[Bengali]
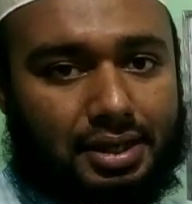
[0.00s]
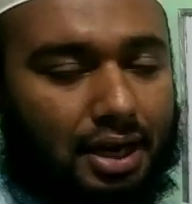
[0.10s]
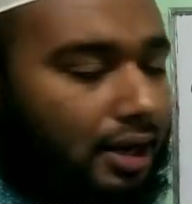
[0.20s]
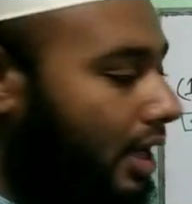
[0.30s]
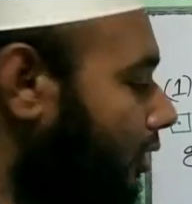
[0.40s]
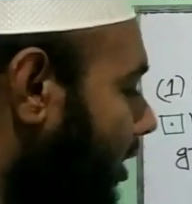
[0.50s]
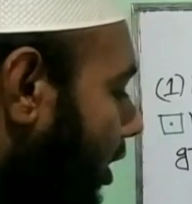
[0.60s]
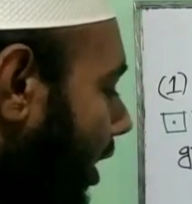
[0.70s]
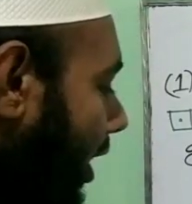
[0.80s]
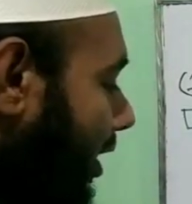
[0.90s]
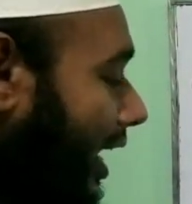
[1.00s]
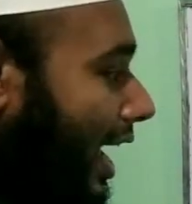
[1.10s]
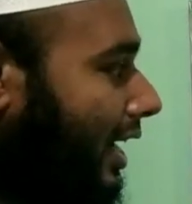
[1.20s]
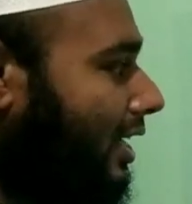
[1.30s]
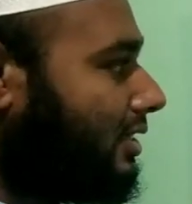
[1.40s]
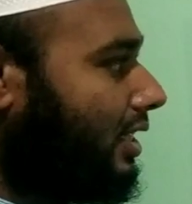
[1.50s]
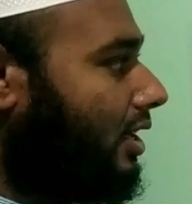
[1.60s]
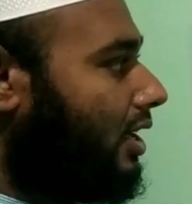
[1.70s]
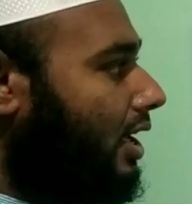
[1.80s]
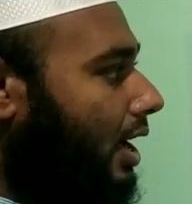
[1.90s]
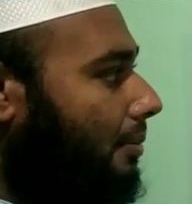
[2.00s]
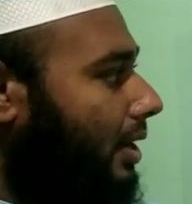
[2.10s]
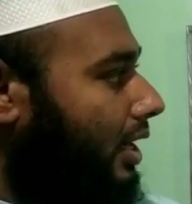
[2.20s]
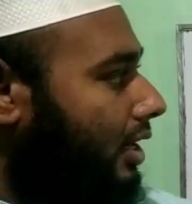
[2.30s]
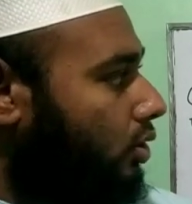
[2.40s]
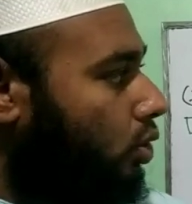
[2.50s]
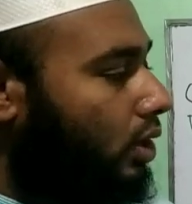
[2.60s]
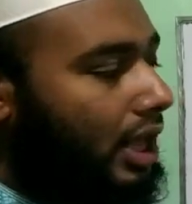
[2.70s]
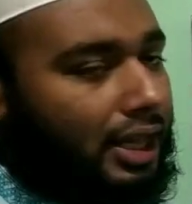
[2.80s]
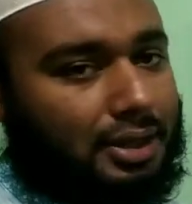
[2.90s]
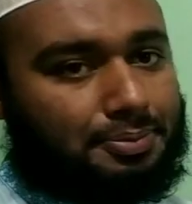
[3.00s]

গার্ল এখন দেখো এখানে একটা অ্যান আছে আমরা এখানে ধরেই